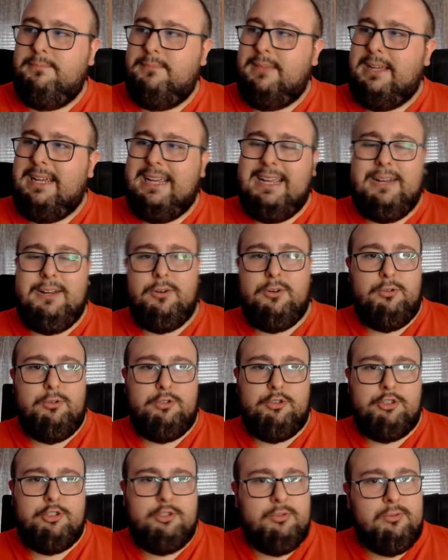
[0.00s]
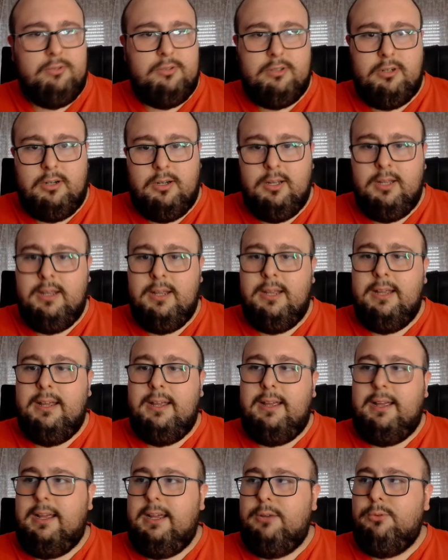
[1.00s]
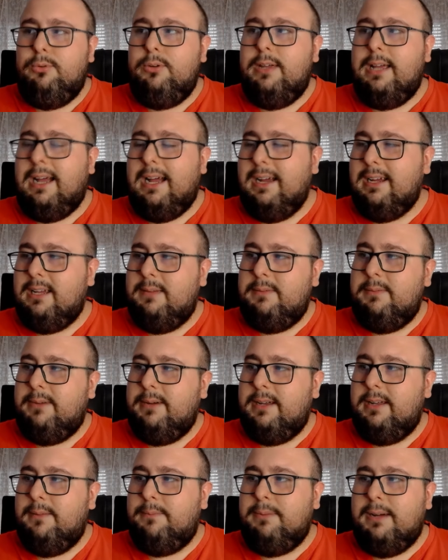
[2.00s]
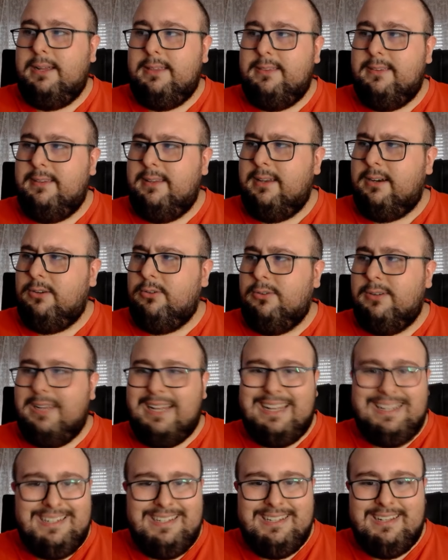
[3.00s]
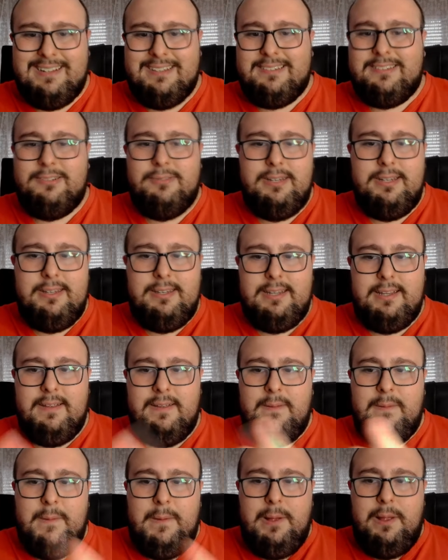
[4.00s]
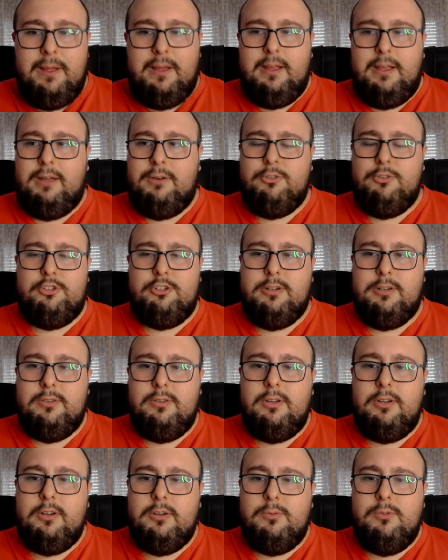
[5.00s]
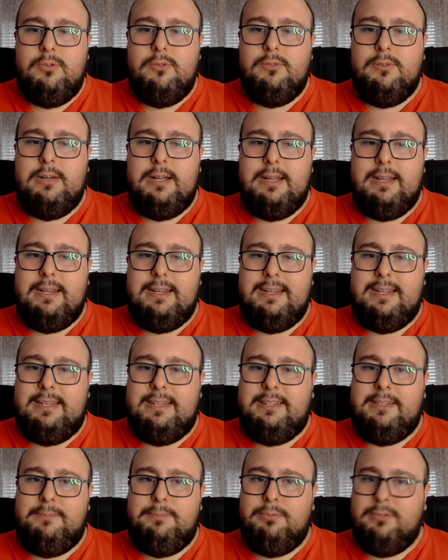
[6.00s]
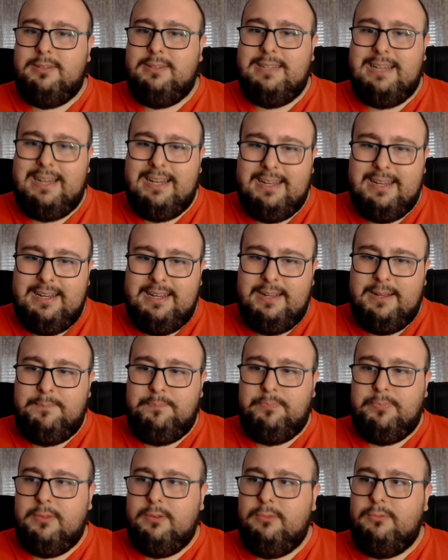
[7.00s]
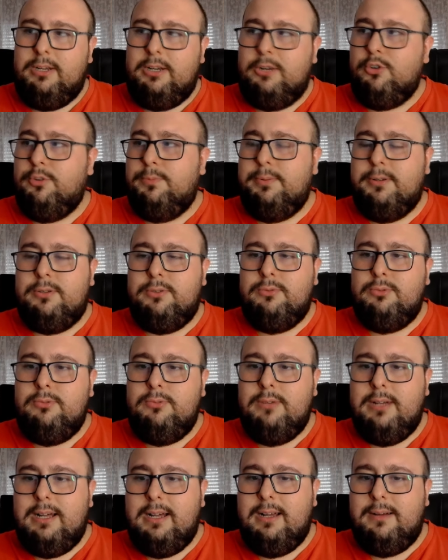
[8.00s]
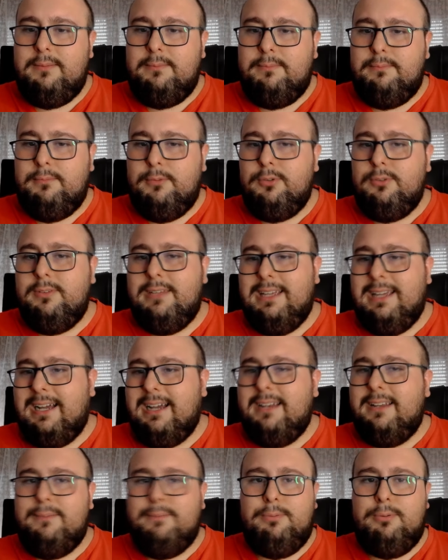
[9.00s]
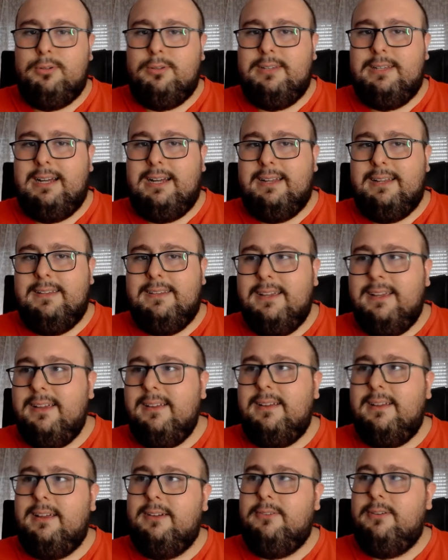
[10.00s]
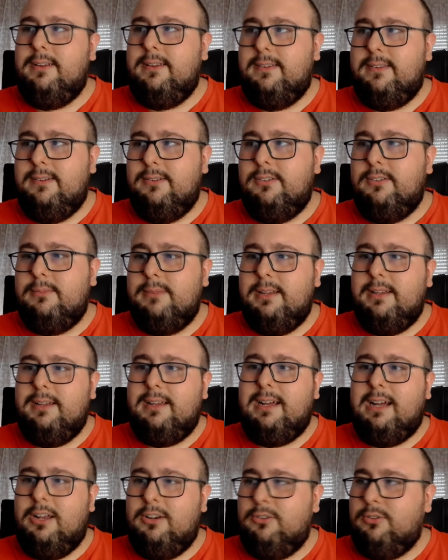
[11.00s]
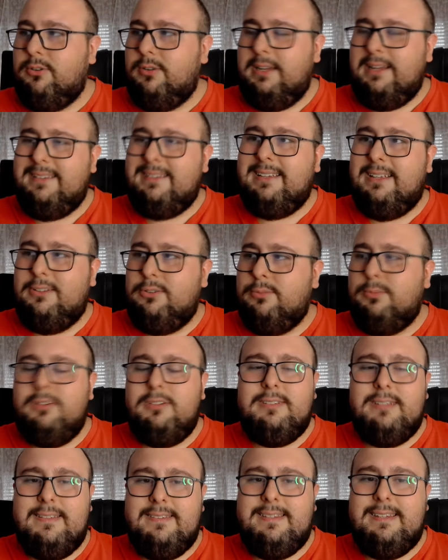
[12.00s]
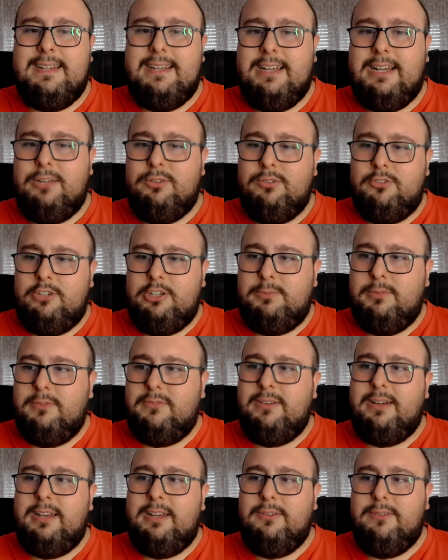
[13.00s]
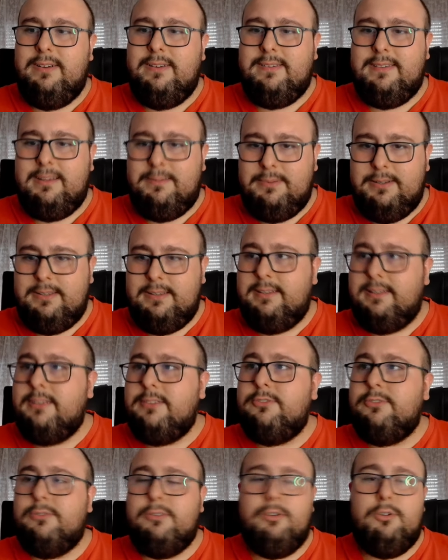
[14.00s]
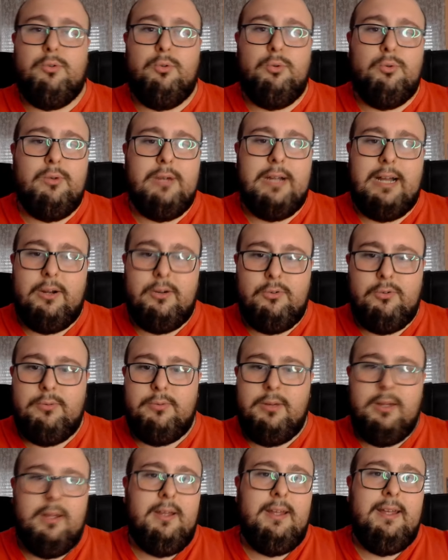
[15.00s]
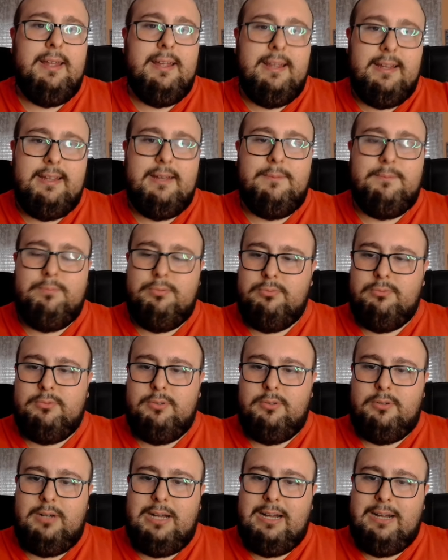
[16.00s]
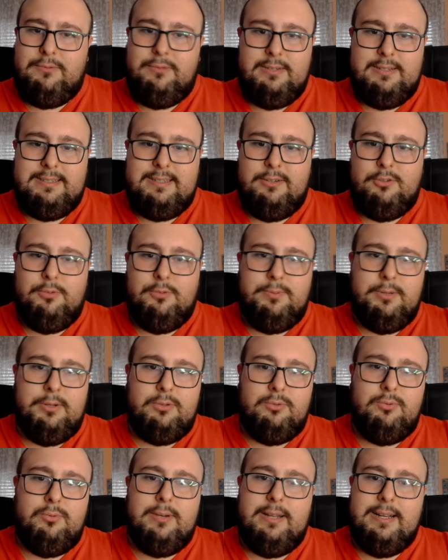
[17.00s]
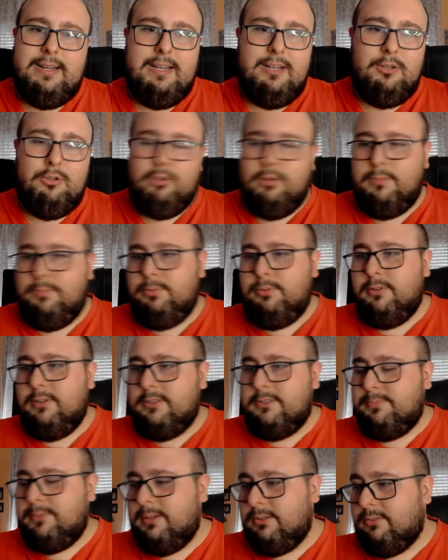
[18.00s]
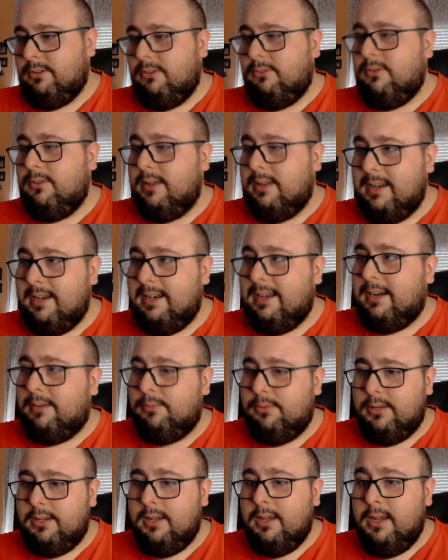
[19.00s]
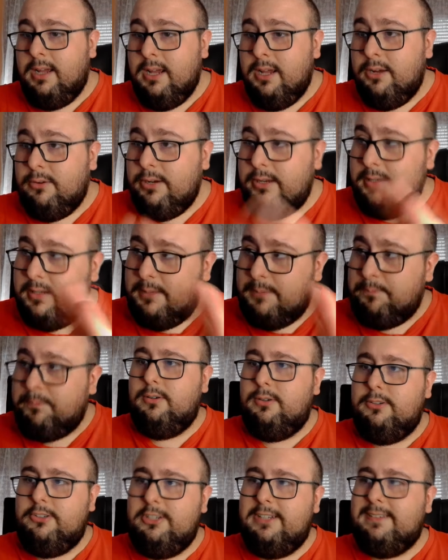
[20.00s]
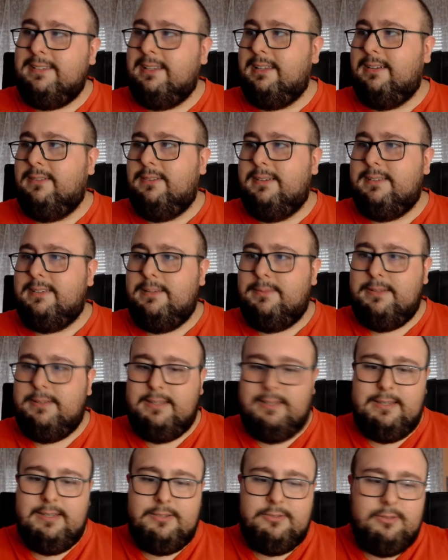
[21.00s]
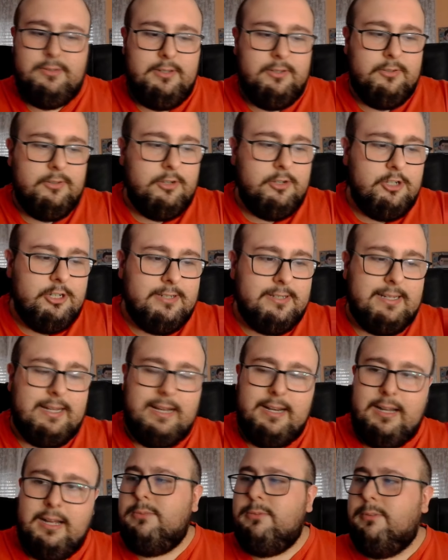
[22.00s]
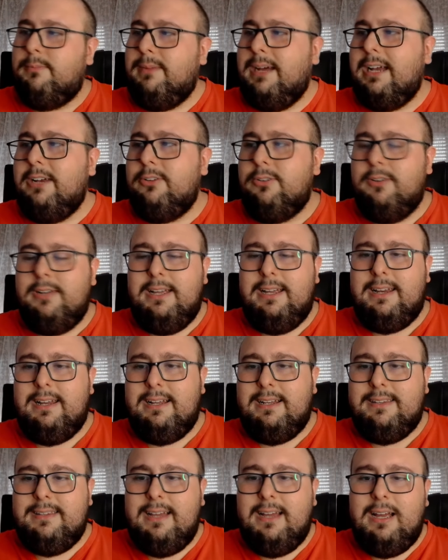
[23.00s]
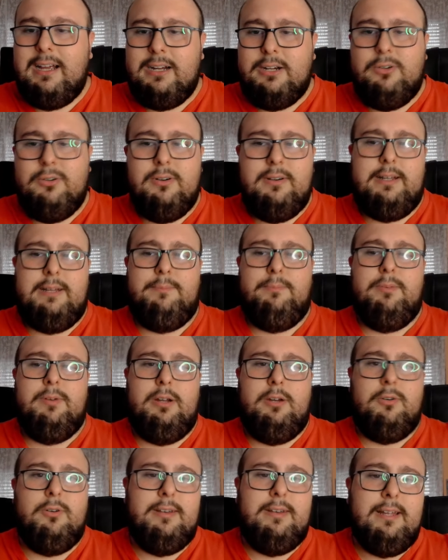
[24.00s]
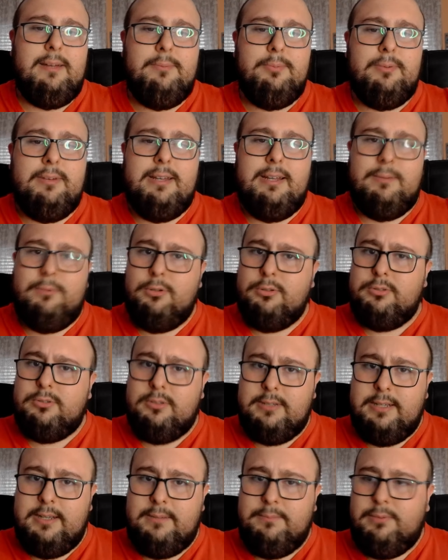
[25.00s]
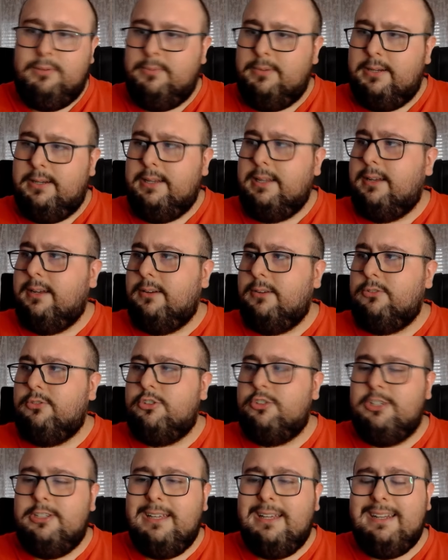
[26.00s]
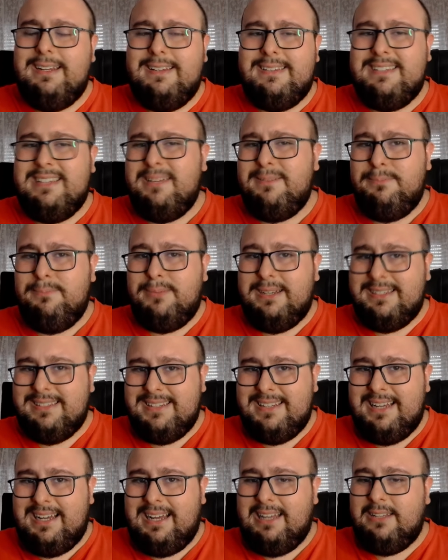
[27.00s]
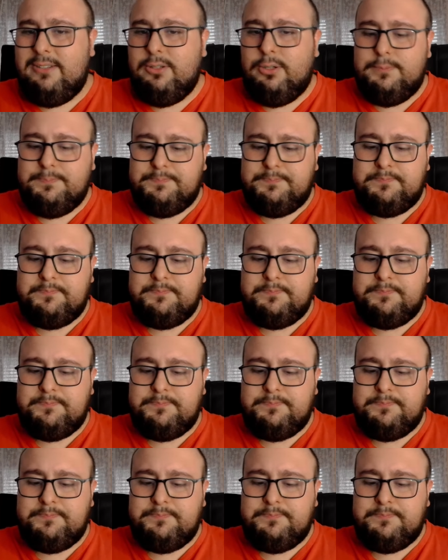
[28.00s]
è conosciuto, eh, lui è anche mi pare partner con Adidas, quindi è un giocatore comunque che ti può dare una copertura mondiale importante e quindi secondo me hanno, è stato molto azzeccato diciamo, fare questa presentazione con Lukaku che appunto ha questa copertura che è il doppio rispetto a quella del Napoli. Quindi c'è stata questa presentazione di Sorge San, marchio che in realtà collabora con Napoli da molto tempo perché Sorge San è sempre stato